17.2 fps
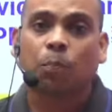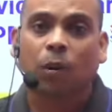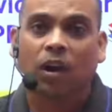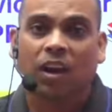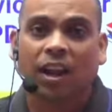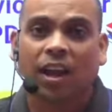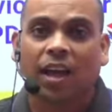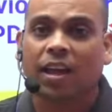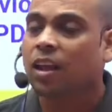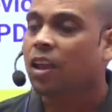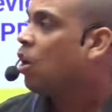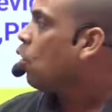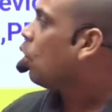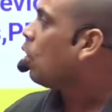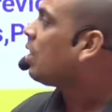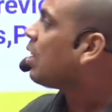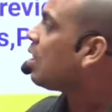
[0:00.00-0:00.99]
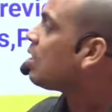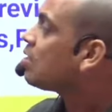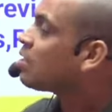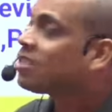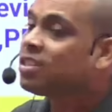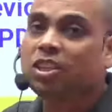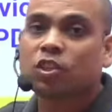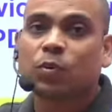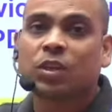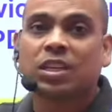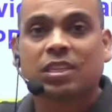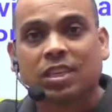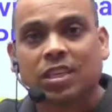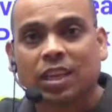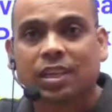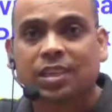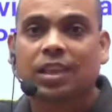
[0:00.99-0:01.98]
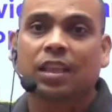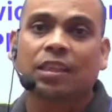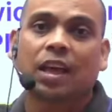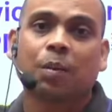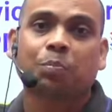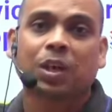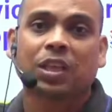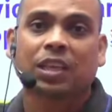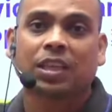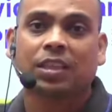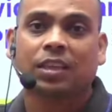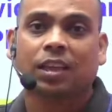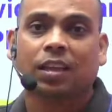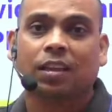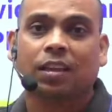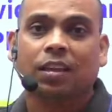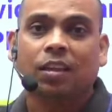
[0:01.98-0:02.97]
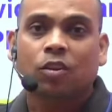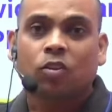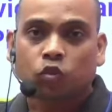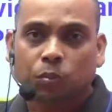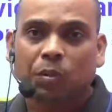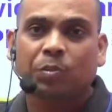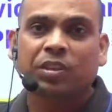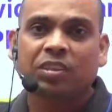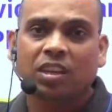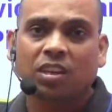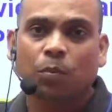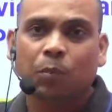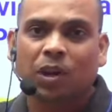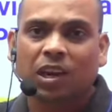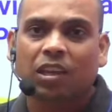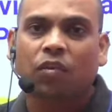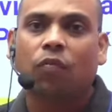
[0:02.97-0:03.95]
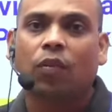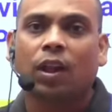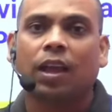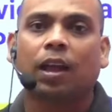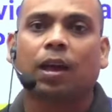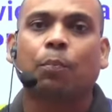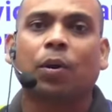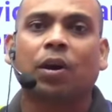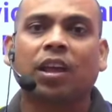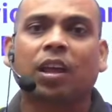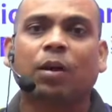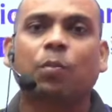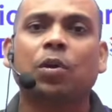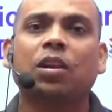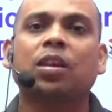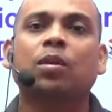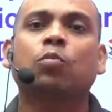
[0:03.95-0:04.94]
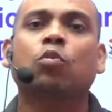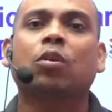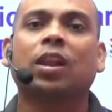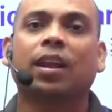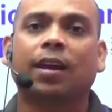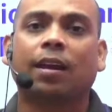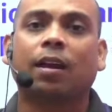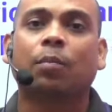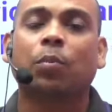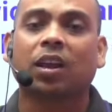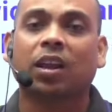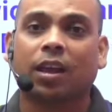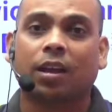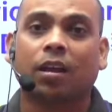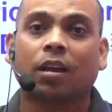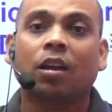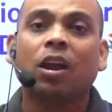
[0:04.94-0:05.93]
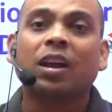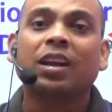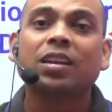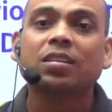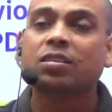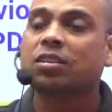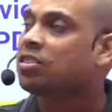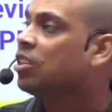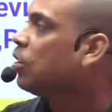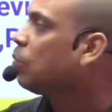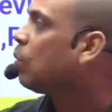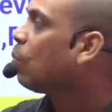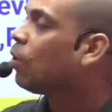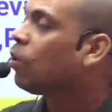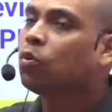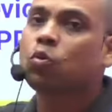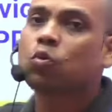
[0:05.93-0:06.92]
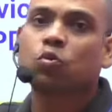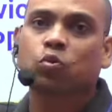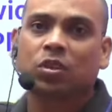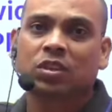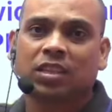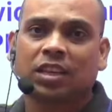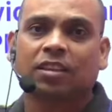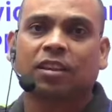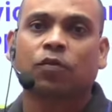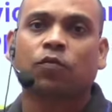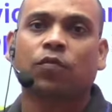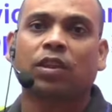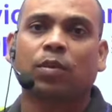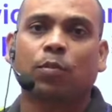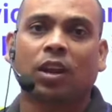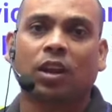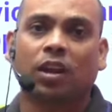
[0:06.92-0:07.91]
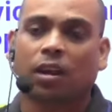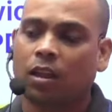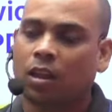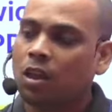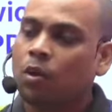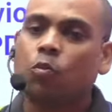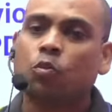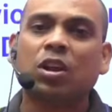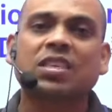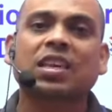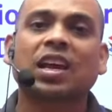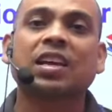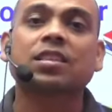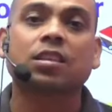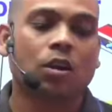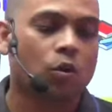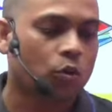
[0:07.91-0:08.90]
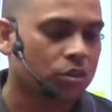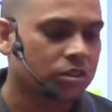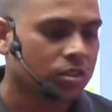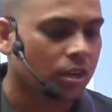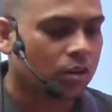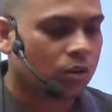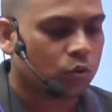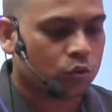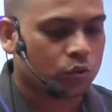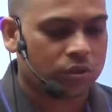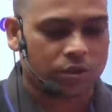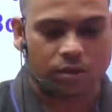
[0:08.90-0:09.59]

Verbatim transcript: पढ़ना है और टेस्ट सीरीज भी इसी के साथ आपका दे दिए हैं जो भी बच्चा ये पीडीएफ लेगा पढ़ेगा पीडीएफ बुक लेगा पढ़ेगा टेस्ट सीरीज भी बिल्कुल उसको इसके साथ फ्री मिलेगा पूरा साइंस का ओरिजिनल क्वेश्चन